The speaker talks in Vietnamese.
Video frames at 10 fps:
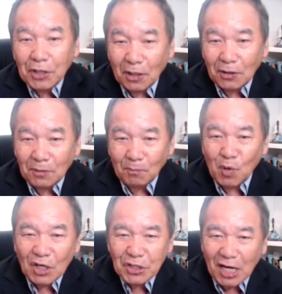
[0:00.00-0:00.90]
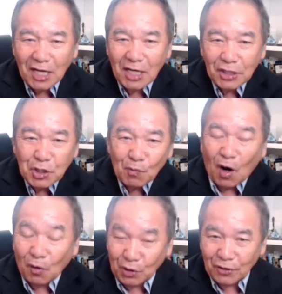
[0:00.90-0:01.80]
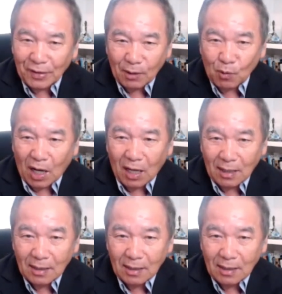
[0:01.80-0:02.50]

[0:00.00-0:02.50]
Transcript: chờ mua chế chỉ mua hậu lửa đó này qua